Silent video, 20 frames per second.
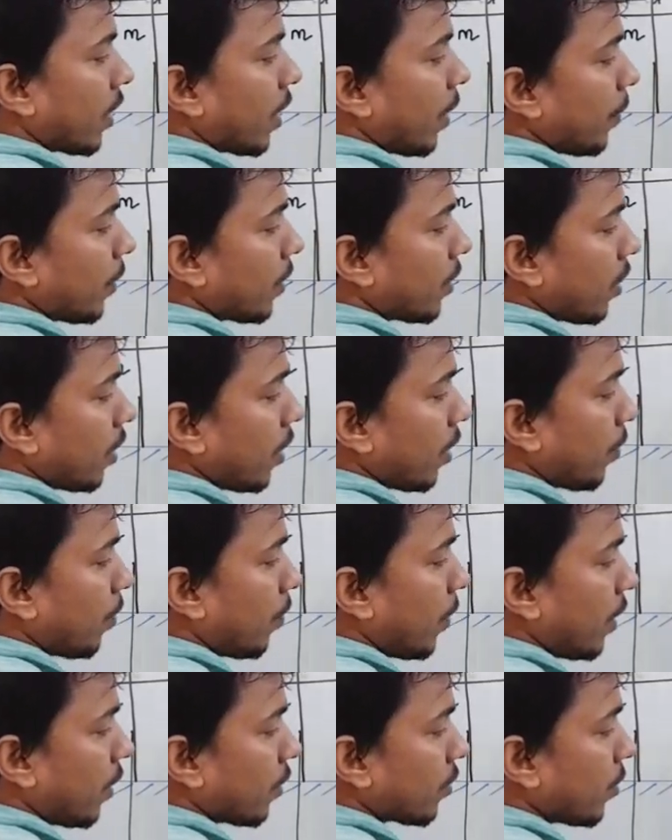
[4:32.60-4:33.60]
कैपिटल
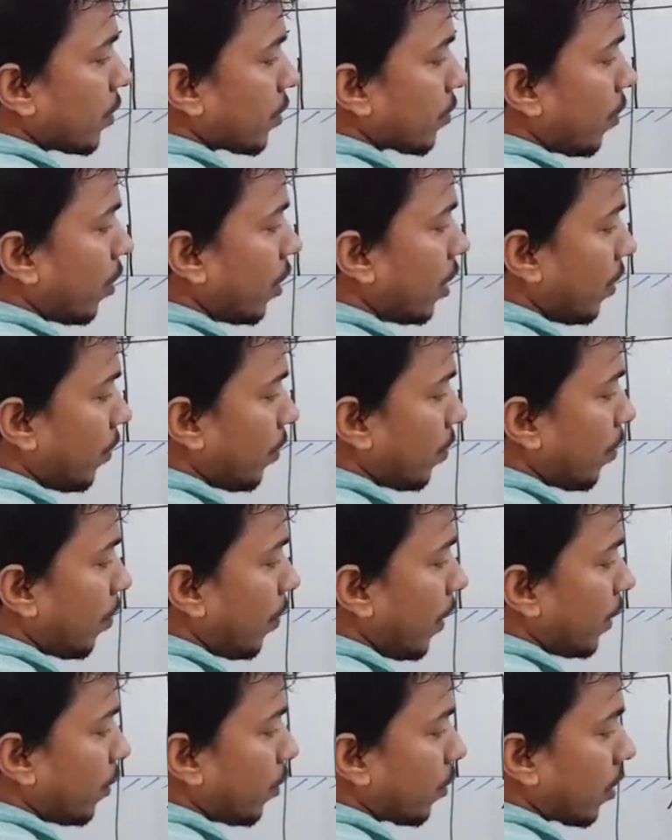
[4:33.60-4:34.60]
एफ माइनस में स्मॉल एफ
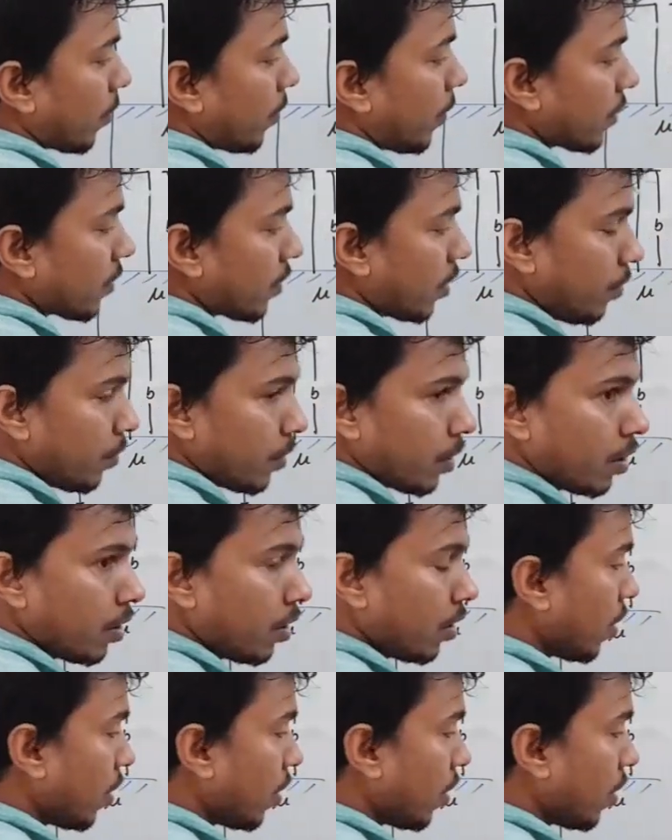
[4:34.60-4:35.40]
बाय टोटल मास एम